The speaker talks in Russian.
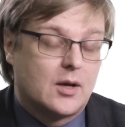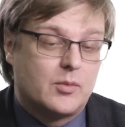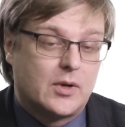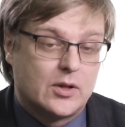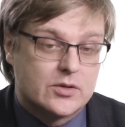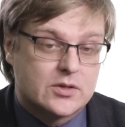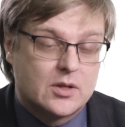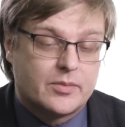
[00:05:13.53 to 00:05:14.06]

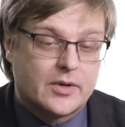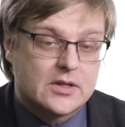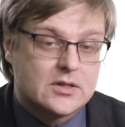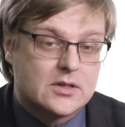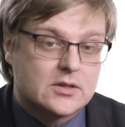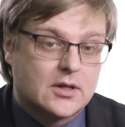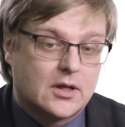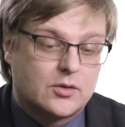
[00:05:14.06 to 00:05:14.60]
Болонский
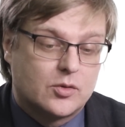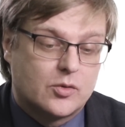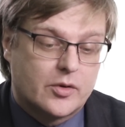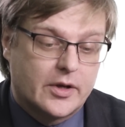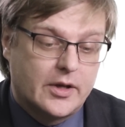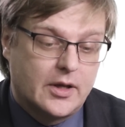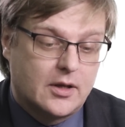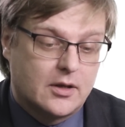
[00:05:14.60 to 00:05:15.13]
процесс,
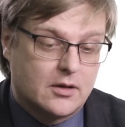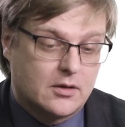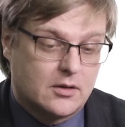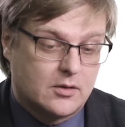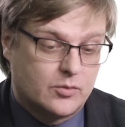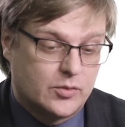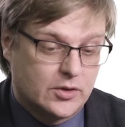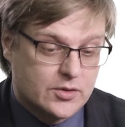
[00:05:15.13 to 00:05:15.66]
который
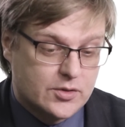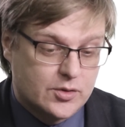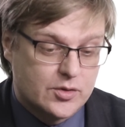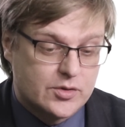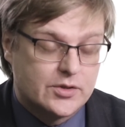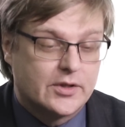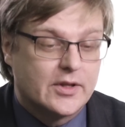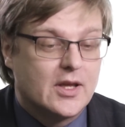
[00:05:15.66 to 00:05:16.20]
э, был
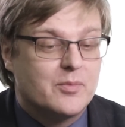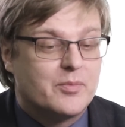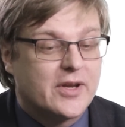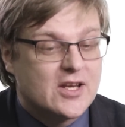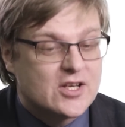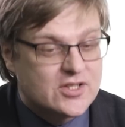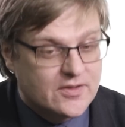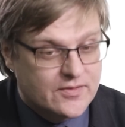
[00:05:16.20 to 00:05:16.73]
создан и
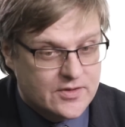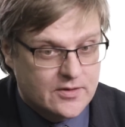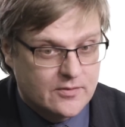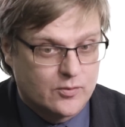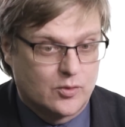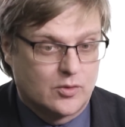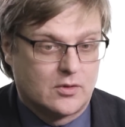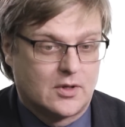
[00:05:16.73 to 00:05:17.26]
прежде
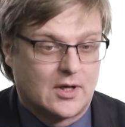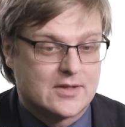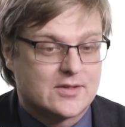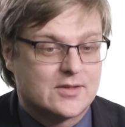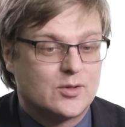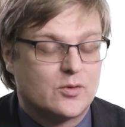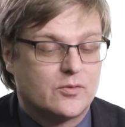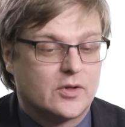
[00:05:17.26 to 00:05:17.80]
всего
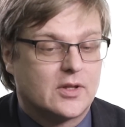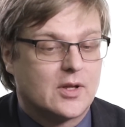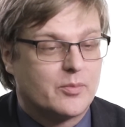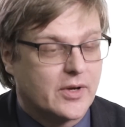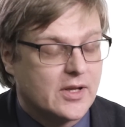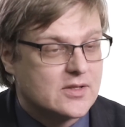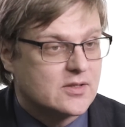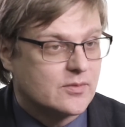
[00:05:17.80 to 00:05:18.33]
основан на
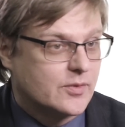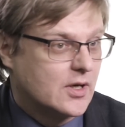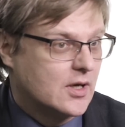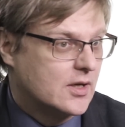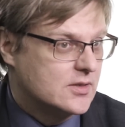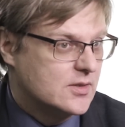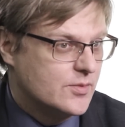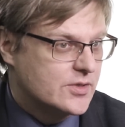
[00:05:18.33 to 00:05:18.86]
принципах
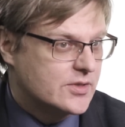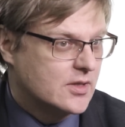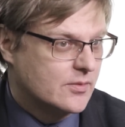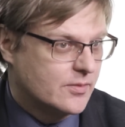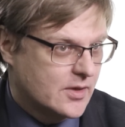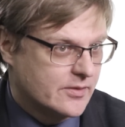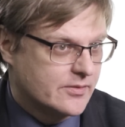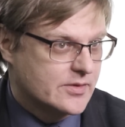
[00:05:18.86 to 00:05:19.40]

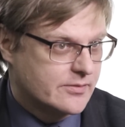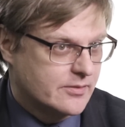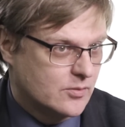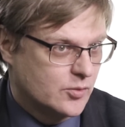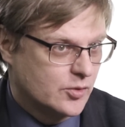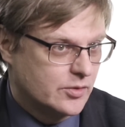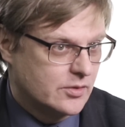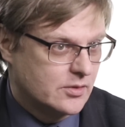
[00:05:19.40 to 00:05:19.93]
академических прав и
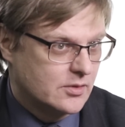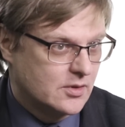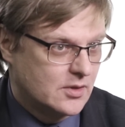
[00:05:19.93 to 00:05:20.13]
свобод.